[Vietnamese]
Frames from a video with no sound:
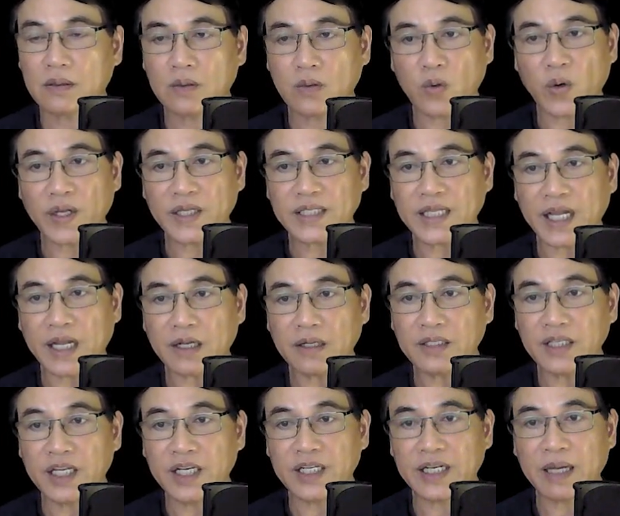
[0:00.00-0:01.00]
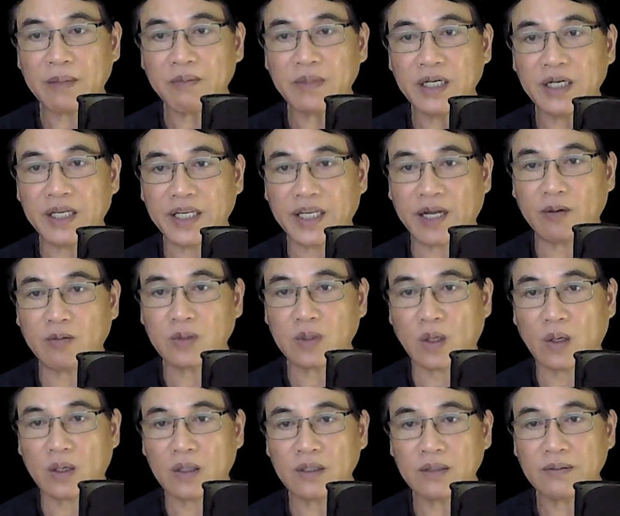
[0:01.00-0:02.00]
Quay sang nhìn đám người nhà ông
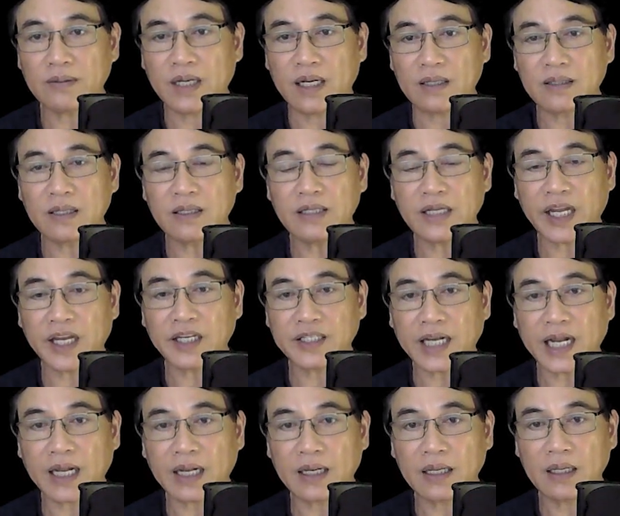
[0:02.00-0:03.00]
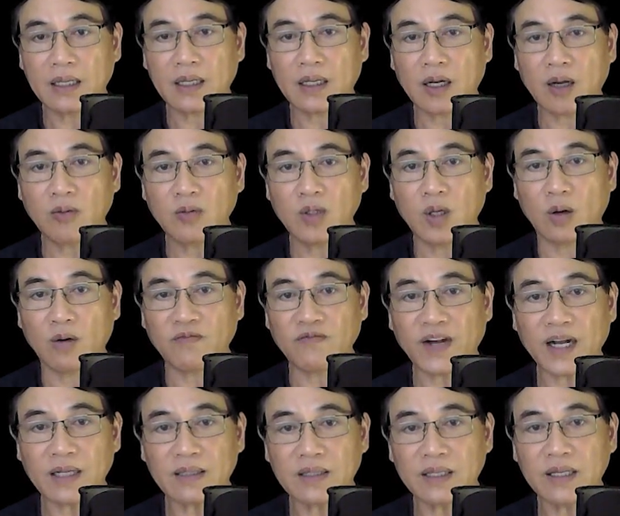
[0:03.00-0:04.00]
Toản vẫn cứ ngây ra, ông Độ
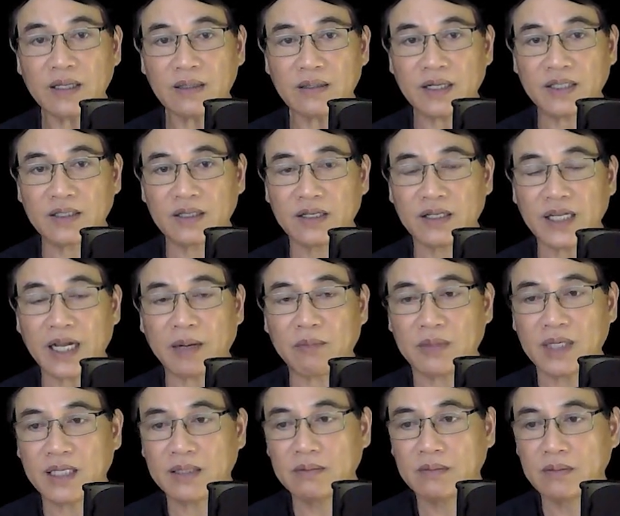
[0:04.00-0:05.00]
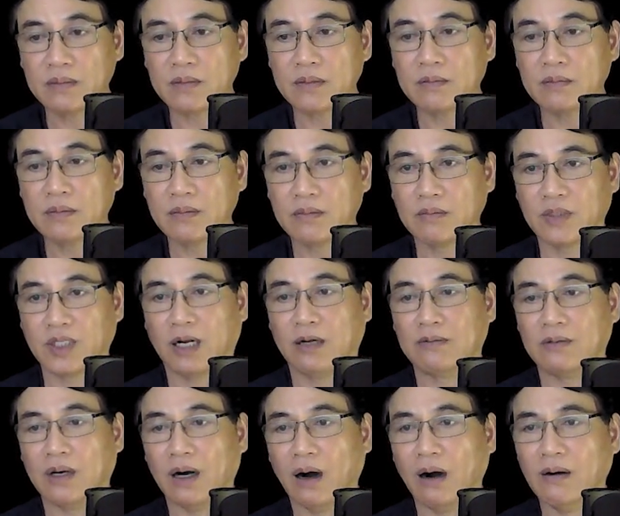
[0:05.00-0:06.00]
phát tiết là chửi ầm lên. Trời
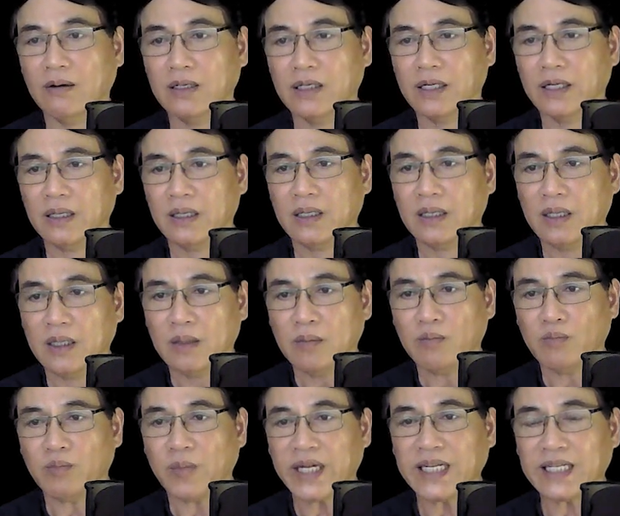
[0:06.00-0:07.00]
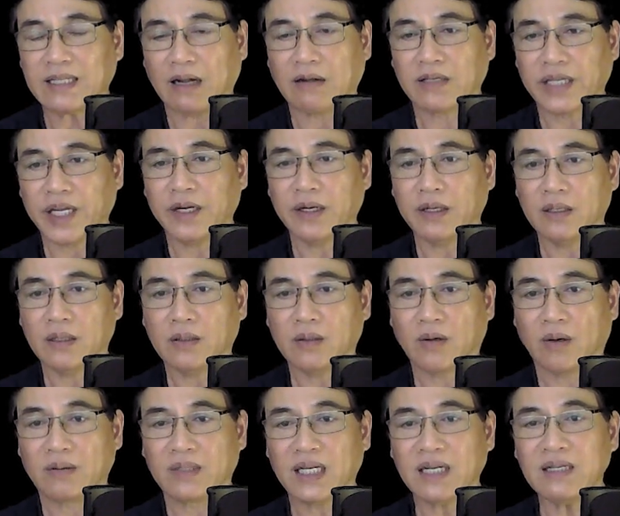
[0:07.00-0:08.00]
ơi, mấy cái thằng kia
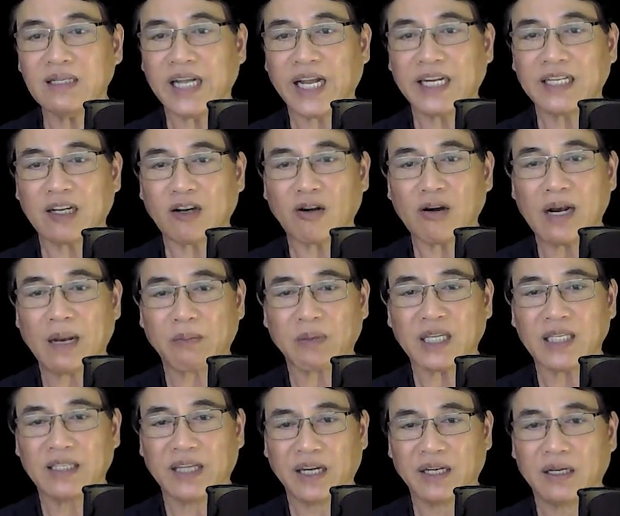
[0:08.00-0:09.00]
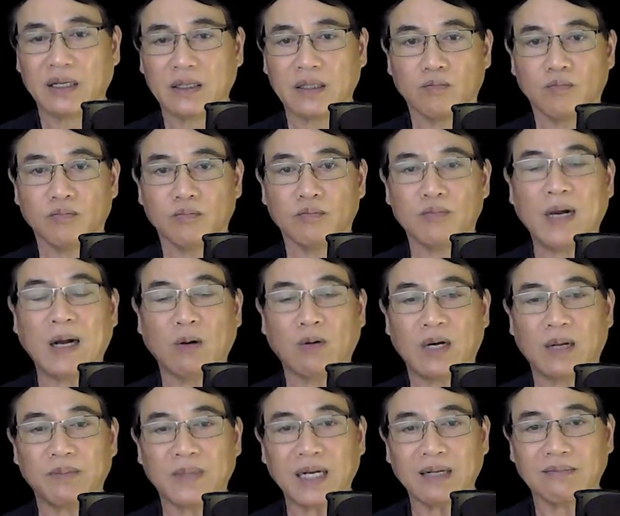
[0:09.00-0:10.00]
còn đứng ngay ra đó làm cái gì? Mau
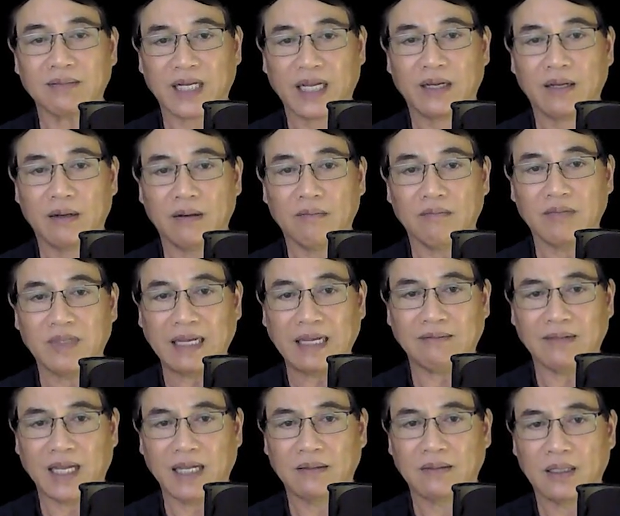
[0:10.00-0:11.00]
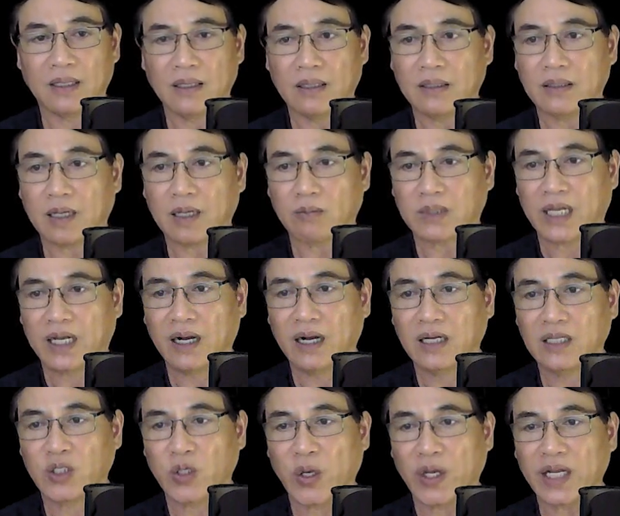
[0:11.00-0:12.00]
lấp đất đi, nhanh lên, không thì
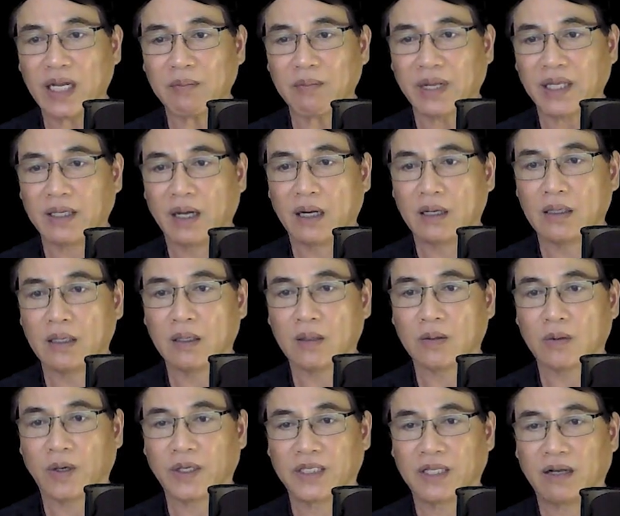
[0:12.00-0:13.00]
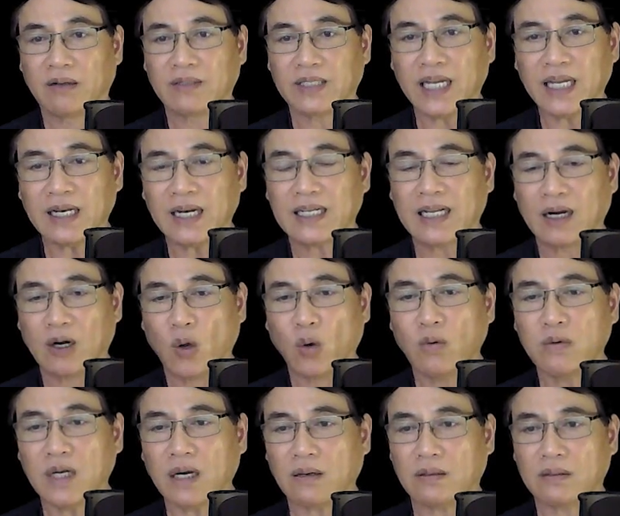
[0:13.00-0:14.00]
hư chuyện hết bây giờ, coi chừng chết hết cả
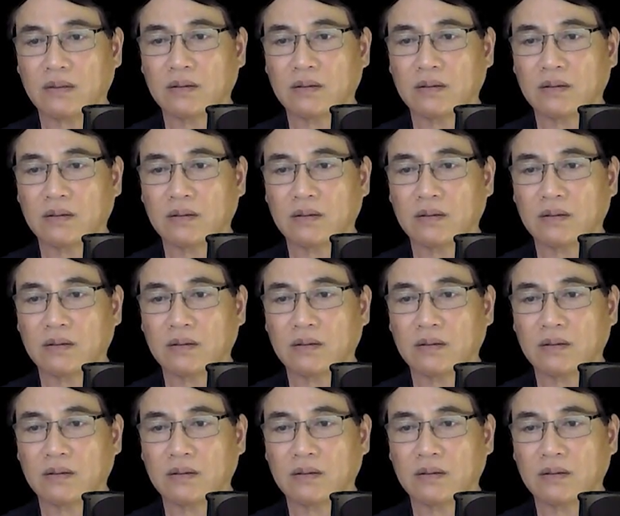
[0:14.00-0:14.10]
lũ đó.